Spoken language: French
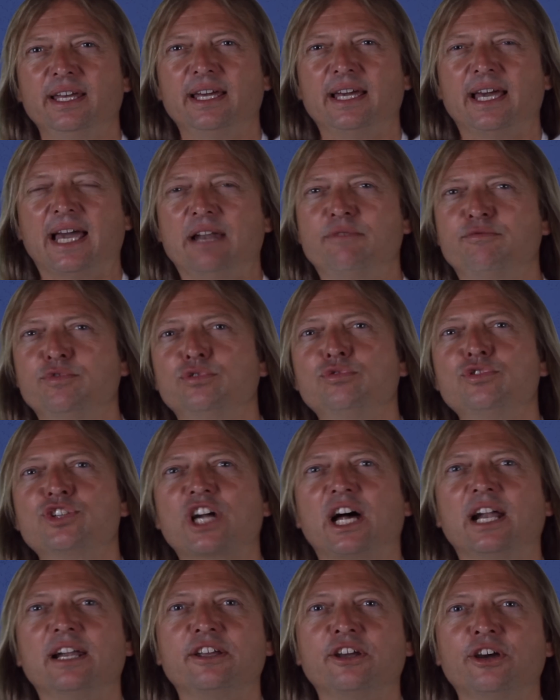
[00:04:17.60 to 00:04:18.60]
elle vous
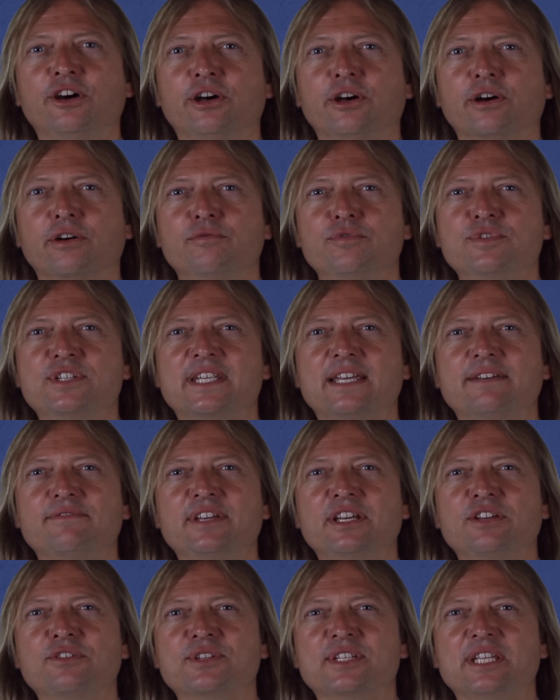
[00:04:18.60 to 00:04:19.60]
touchera le cœur. Vous
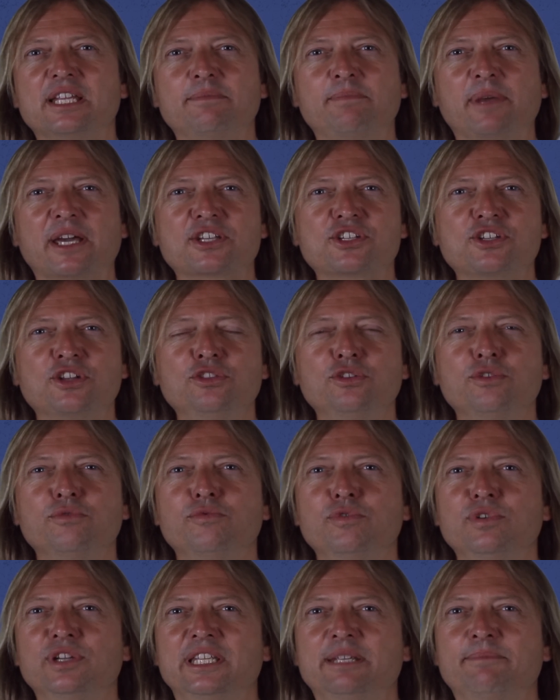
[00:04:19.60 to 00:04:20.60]
savez que cette personne ne
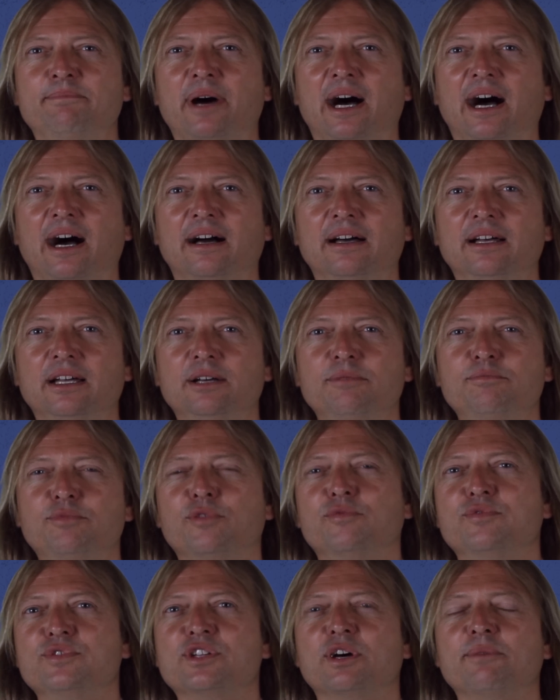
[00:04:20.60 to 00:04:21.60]
vous le dit pas pour
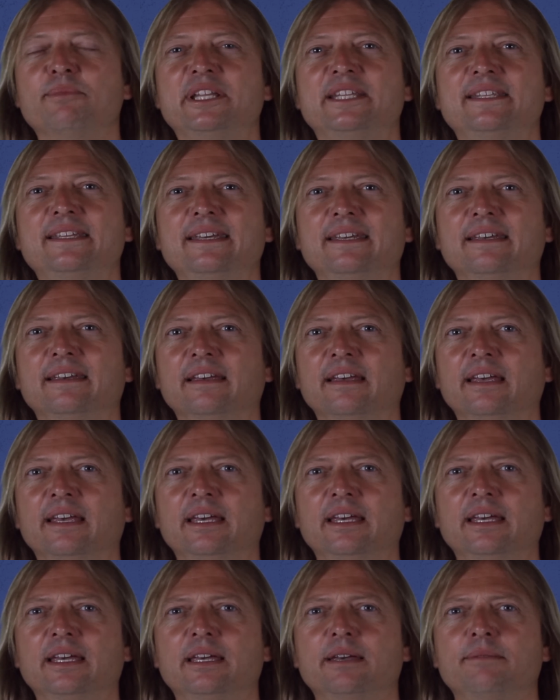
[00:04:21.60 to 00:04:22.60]
vous embêter,
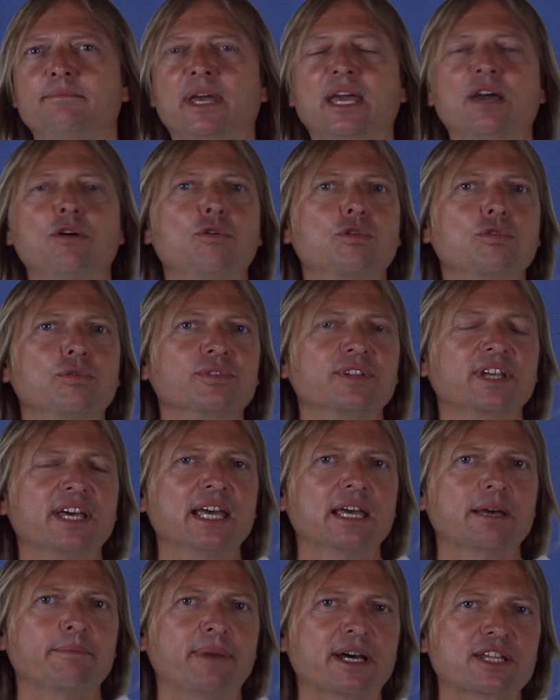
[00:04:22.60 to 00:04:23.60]
mais au
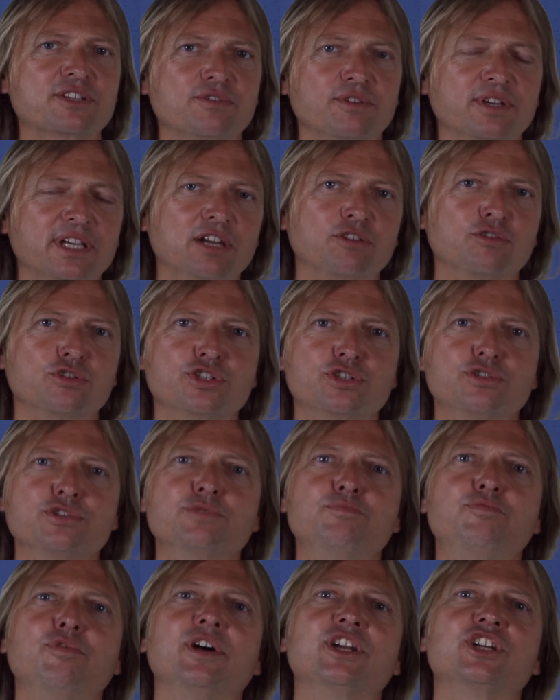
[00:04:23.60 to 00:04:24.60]
contraire parce que quelque chose
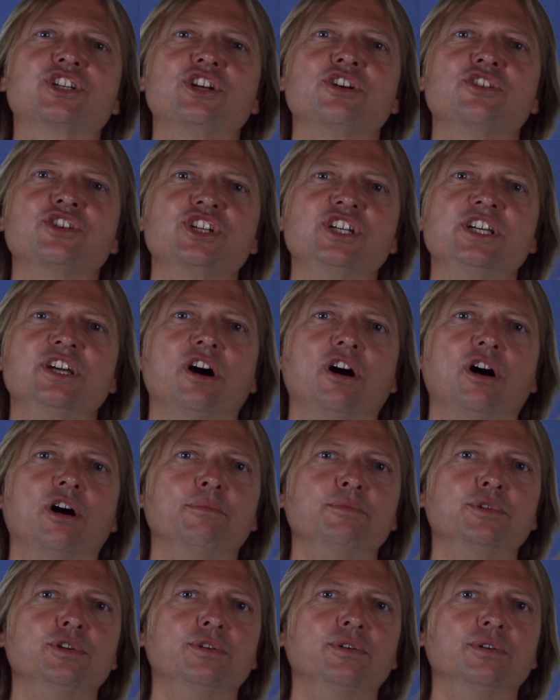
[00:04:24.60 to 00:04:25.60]
pourrait changer en
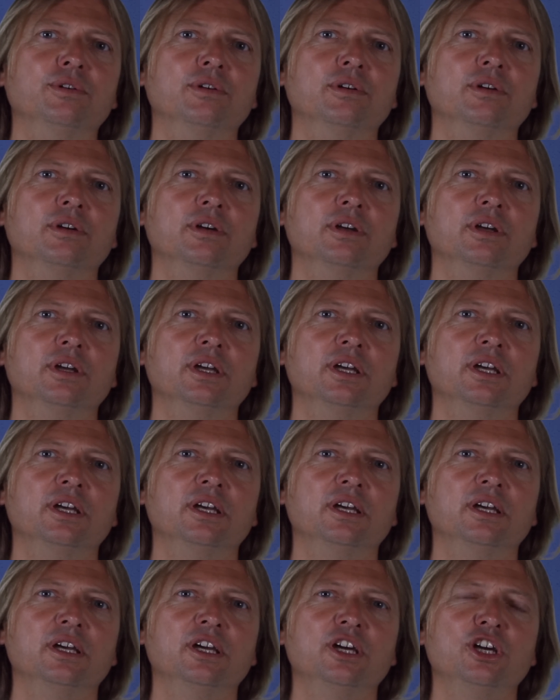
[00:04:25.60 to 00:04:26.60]
mieux.
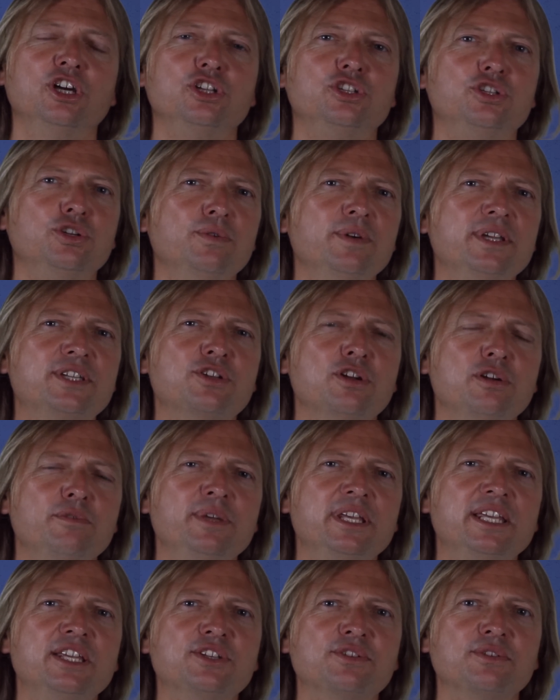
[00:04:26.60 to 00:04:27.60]
Dieu est
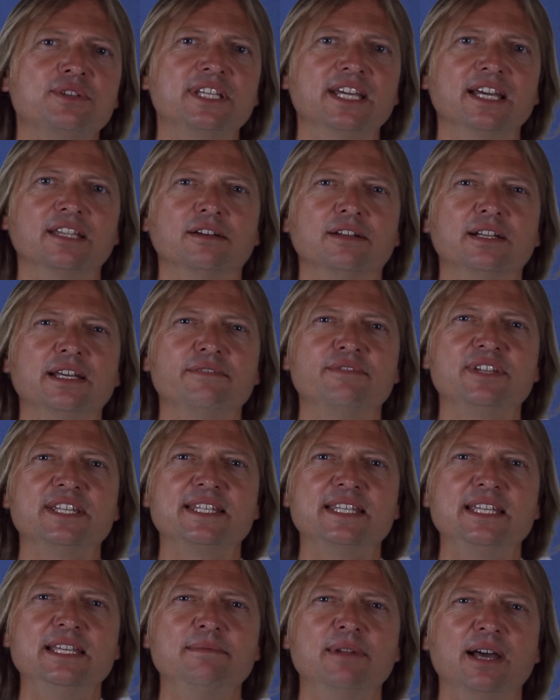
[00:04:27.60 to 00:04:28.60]
celui qui se tient dans
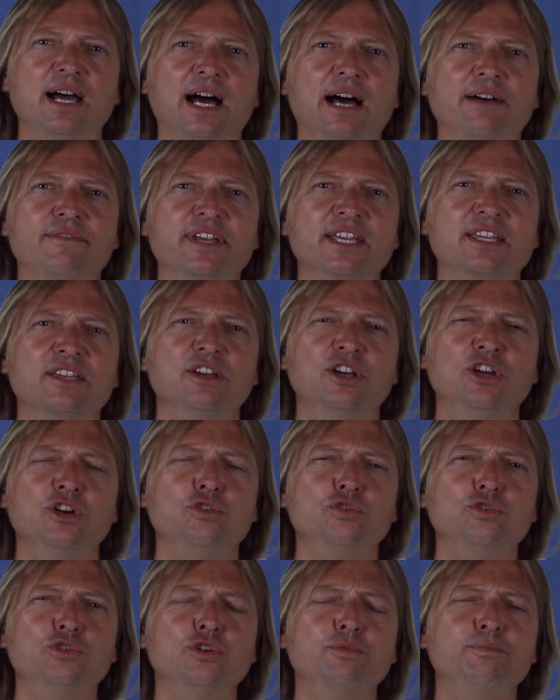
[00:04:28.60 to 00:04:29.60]
l'invisible avec
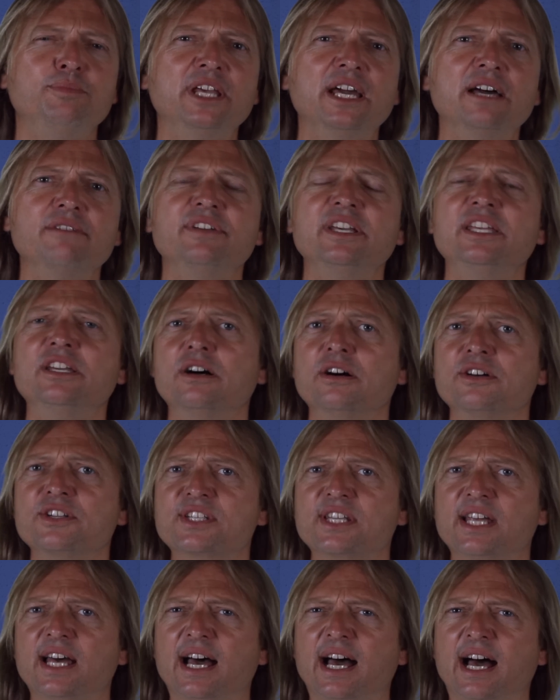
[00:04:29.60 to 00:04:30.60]
une
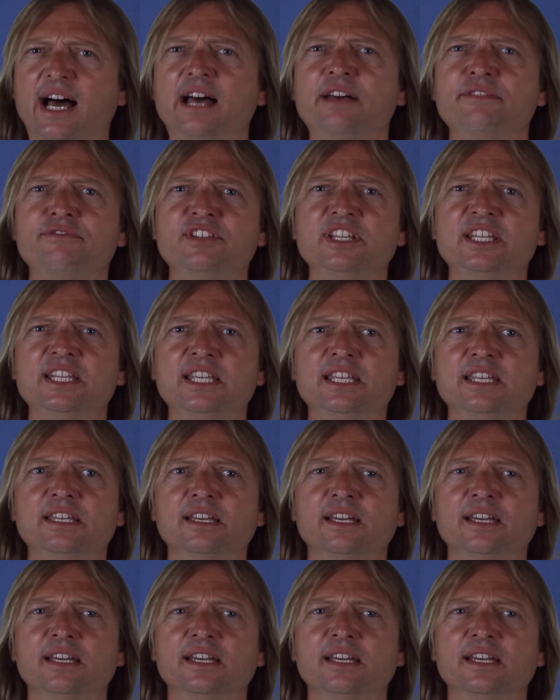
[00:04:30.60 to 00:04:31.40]
bienveillance infinie.